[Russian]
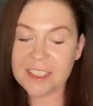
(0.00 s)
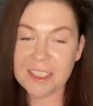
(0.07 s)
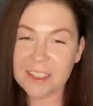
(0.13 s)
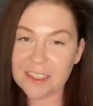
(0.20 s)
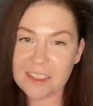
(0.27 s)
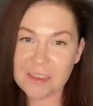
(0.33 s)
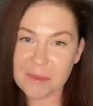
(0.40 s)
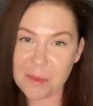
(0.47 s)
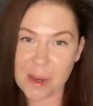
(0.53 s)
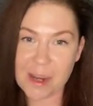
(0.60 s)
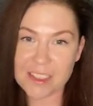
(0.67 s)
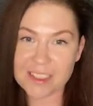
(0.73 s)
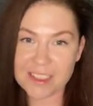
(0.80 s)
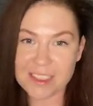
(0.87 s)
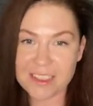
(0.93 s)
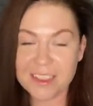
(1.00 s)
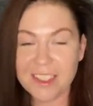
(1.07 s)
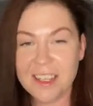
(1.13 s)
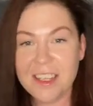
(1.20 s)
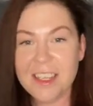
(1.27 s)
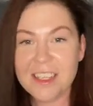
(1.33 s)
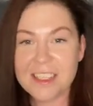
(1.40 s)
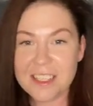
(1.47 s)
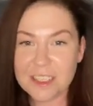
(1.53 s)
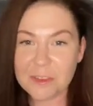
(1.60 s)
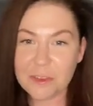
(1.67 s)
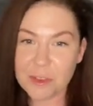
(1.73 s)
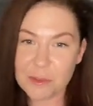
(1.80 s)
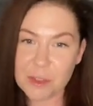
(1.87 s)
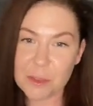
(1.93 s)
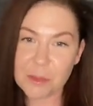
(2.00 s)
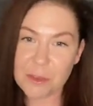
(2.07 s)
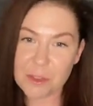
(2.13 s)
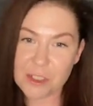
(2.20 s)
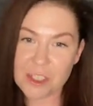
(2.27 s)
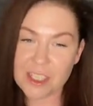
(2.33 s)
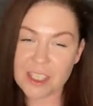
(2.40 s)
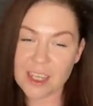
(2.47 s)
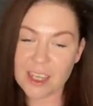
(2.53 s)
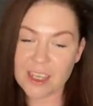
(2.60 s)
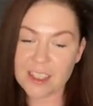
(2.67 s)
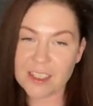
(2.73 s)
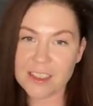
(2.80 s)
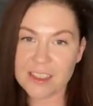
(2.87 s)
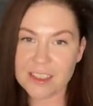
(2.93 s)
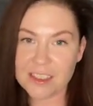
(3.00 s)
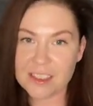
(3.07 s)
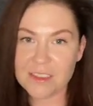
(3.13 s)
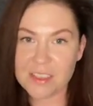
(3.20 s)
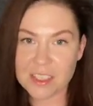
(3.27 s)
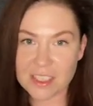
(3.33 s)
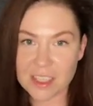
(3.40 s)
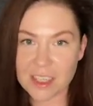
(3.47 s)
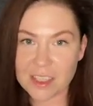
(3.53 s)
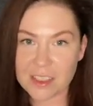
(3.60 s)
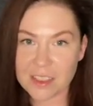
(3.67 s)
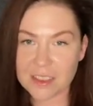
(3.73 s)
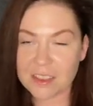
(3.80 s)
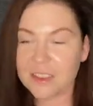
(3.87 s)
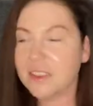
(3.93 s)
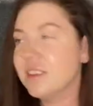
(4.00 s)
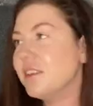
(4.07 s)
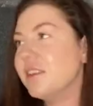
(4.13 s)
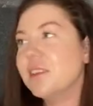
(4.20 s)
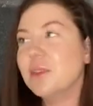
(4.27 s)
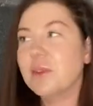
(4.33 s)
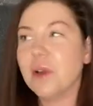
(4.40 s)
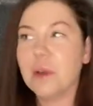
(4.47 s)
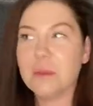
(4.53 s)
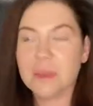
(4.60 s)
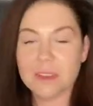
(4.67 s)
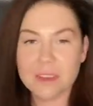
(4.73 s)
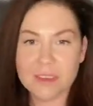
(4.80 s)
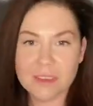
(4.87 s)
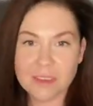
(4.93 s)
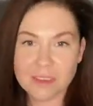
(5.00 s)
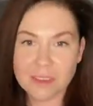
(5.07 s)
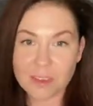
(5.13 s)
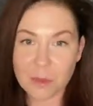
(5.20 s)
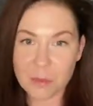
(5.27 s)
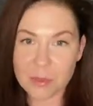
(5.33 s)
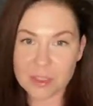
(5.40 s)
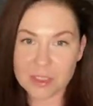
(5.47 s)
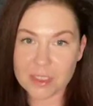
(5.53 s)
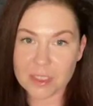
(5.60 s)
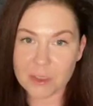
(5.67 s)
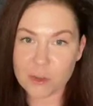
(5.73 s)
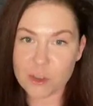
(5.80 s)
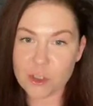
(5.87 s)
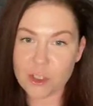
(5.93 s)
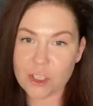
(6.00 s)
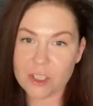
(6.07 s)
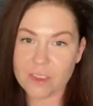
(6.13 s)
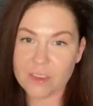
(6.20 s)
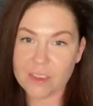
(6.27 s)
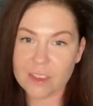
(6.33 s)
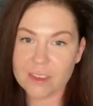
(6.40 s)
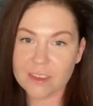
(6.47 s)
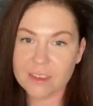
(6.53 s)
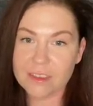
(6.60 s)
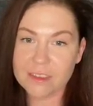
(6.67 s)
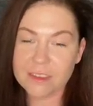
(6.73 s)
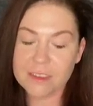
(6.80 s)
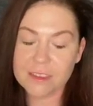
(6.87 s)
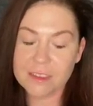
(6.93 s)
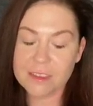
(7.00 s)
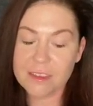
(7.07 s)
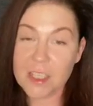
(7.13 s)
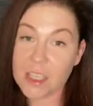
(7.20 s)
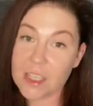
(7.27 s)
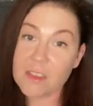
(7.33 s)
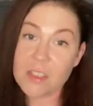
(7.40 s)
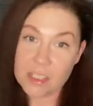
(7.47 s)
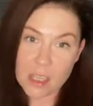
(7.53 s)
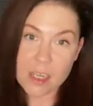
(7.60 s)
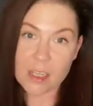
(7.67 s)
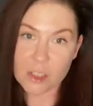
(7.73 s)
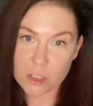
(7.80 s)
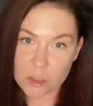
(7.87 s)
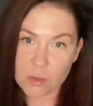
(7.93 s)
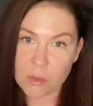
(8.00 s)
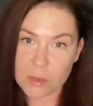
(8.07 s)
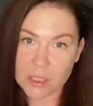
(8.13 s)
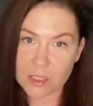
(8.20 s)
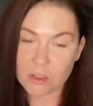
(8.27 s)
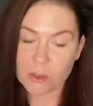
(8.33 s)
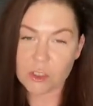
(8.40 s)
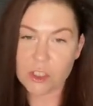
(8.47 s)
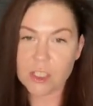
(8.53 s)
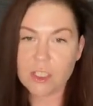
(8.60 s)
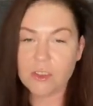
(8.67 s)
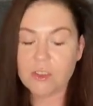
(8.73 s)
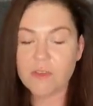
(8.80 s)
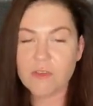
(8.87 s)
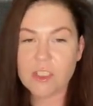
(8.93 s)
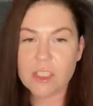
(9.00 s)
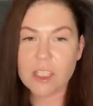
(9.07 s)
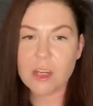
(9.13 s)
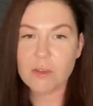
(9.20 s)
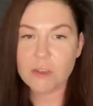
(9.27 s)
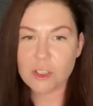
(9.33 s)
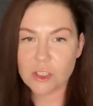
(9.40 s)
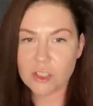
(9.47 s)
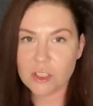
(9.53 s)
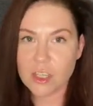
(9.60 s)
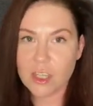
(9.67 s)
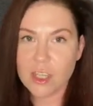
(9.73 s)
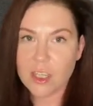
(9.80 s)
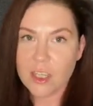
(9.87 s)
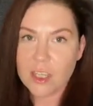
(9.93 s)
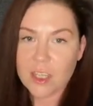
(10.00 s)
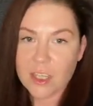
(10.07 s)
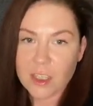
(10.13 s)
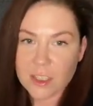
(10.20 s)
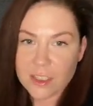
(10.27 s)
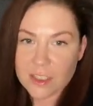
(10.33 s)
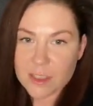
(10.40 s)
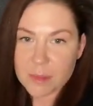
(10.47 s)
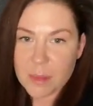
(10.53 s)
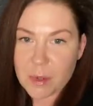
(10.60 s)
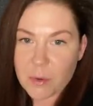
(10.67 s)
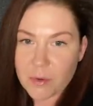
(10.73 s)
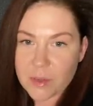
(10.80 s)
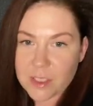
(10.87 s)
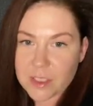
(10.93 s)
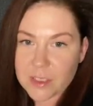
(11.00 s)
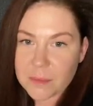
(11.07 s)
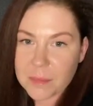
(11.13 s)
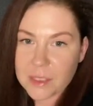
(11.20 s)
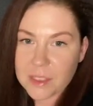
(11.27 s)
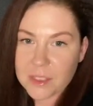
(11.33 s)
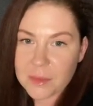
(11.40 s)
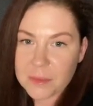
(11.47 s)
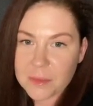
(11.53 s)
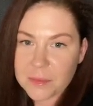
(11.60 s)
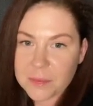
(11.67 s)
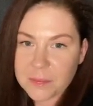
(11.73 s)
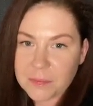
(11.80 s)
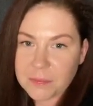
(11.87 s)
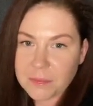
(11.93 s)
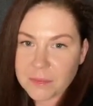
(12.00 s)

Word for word: дело не в магнии. Дело в том, что просто я не всегда, ну, как бы, добрый и хороший человек. Нет, я всегда, конечно, добрый и хороший человек, но не всегда очень э, спокойный, поэтому